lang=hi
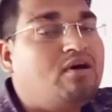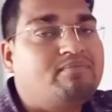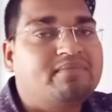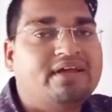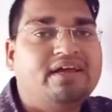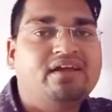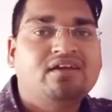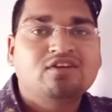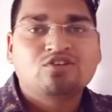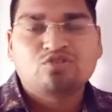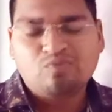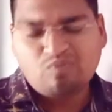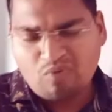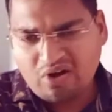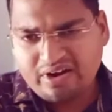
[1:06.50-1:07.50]
जो हमने
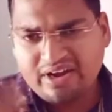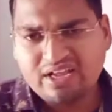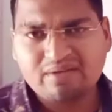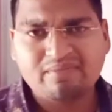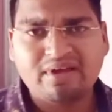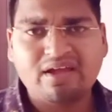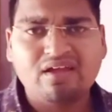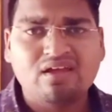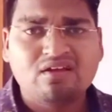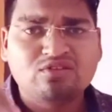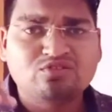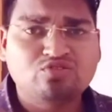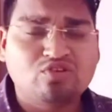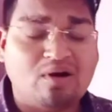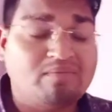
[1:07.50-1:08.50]
मॉर्निंग में
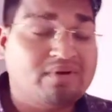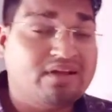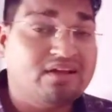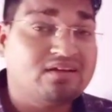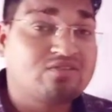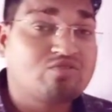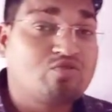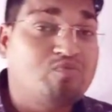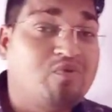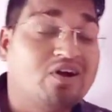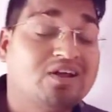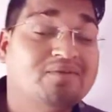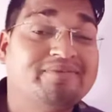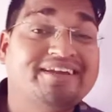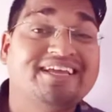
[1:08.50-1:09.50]
जो हम हमने वकील
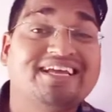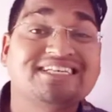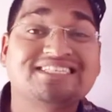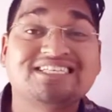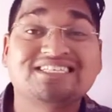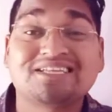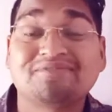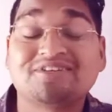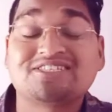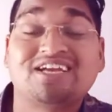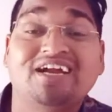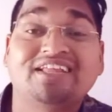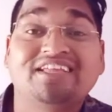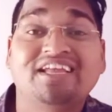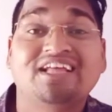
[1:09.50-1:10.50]
वकीलपरी का सेशन
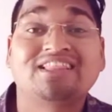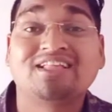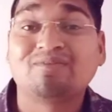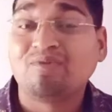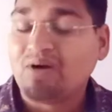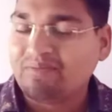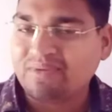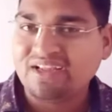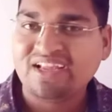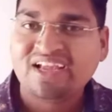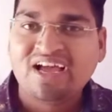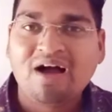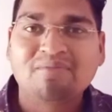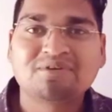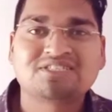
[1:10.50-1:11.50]
स्टार्ट किया था तो वो हमने
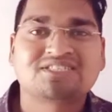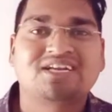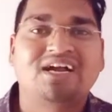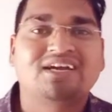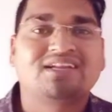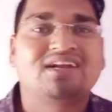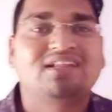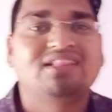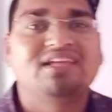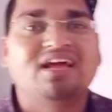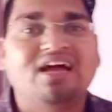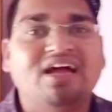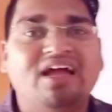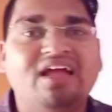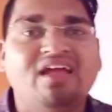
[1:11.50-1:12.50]
अब स्टार्ट कर
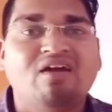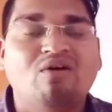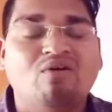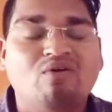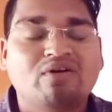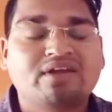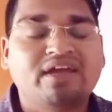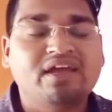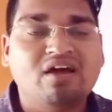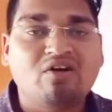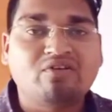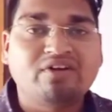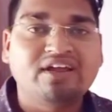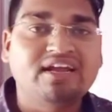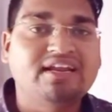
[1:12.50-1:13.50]
दिया है ओके
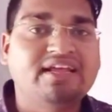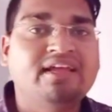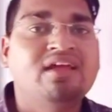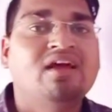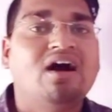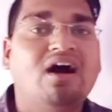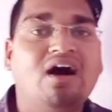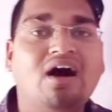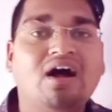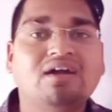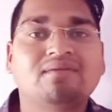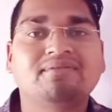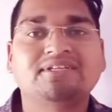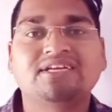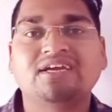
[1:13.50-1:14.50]
और डेली
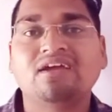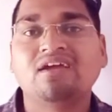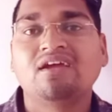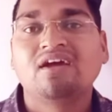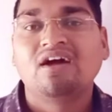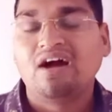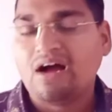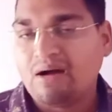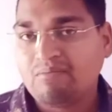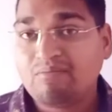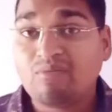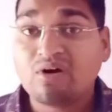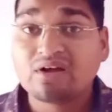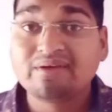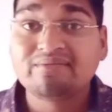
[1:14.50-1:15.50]
आठ बजे हम
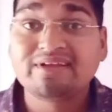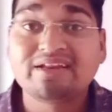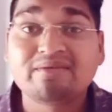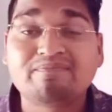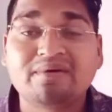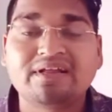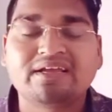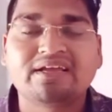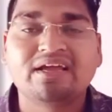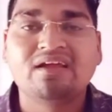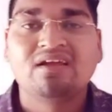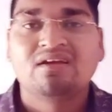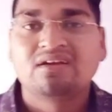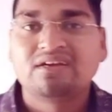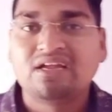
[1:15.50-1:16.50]
वकील वकीलरी पढ़ेंगे
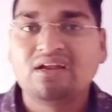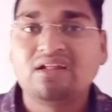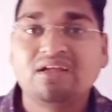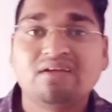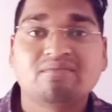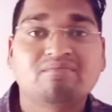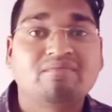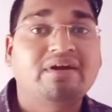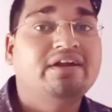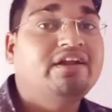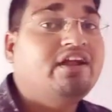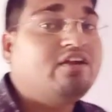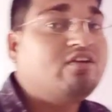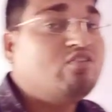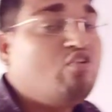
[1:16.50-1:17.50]
डेली
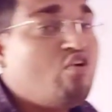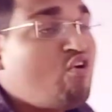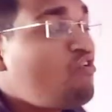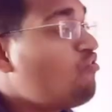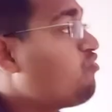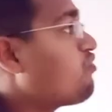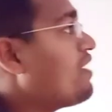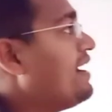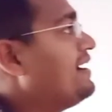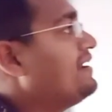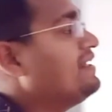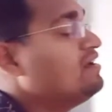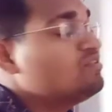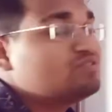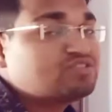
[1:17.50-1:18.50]
मंडे टू
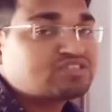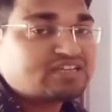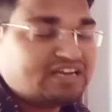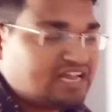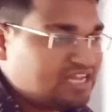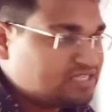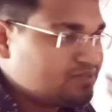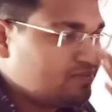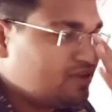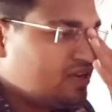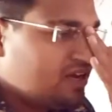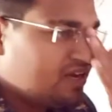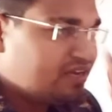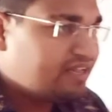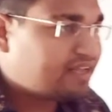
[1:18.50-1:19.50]
फ्राइडे उस क्लास में
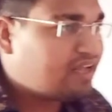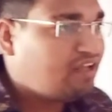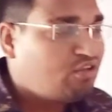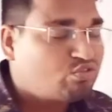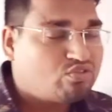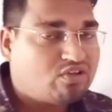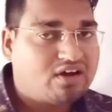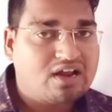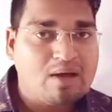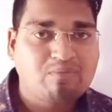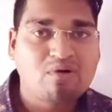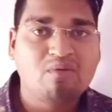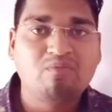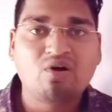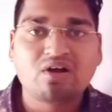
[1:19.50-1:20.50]
ठीक है तो अगर
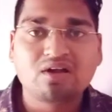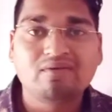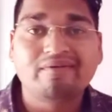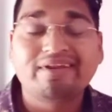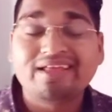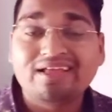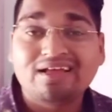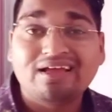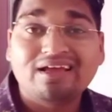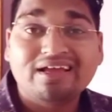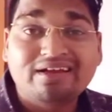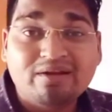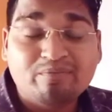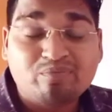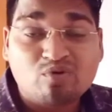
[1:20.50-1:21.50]
आपको वकील
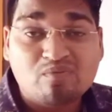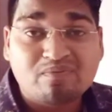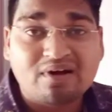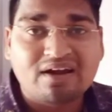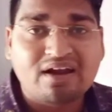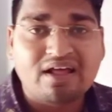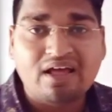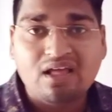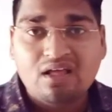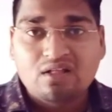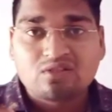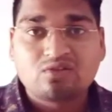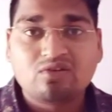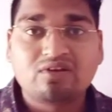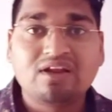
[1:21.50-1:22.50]
वकीलरी इम्प्रूव करना है
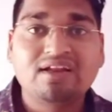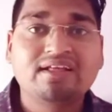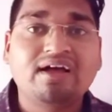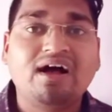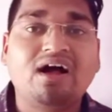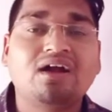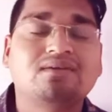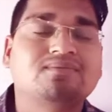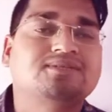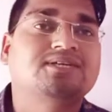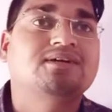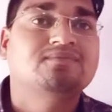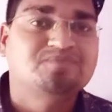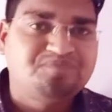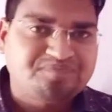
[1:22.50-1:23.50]
तो डेली आठ
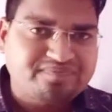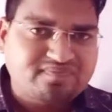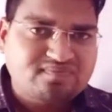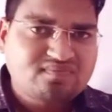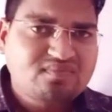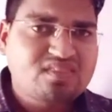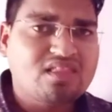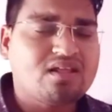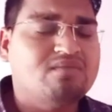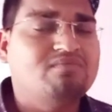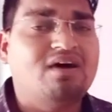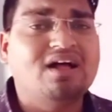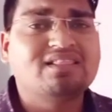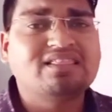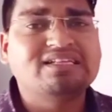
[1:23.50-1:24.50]
बजे
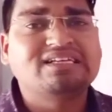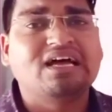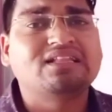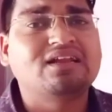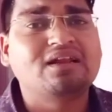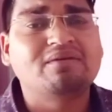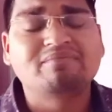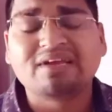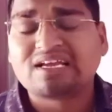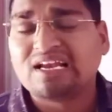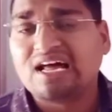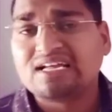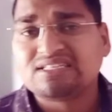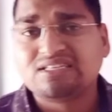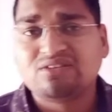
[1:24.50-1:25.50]
मात्र ज़्यादा लंबी
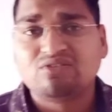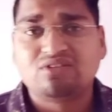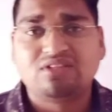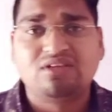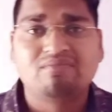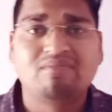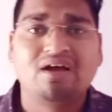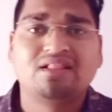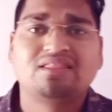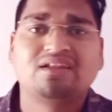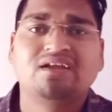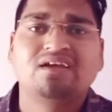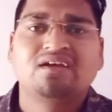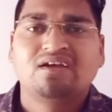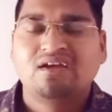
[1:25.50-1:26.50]
क्लास नहीं होती
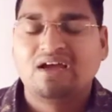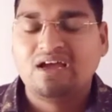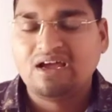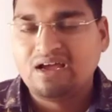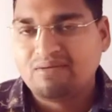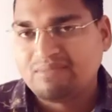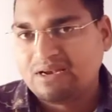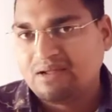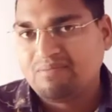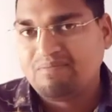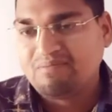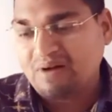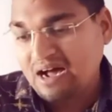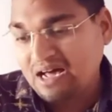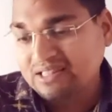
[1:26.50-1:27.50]
मात्र मतलब
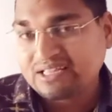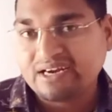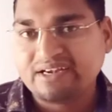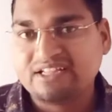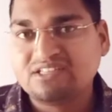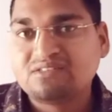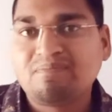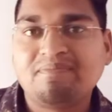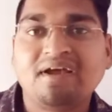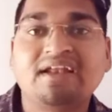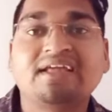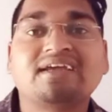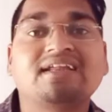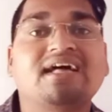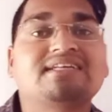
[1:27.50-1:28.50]
आधे घंटे से
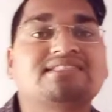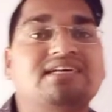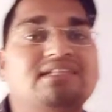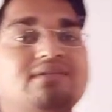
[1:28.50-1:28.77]
पहले ही क्लास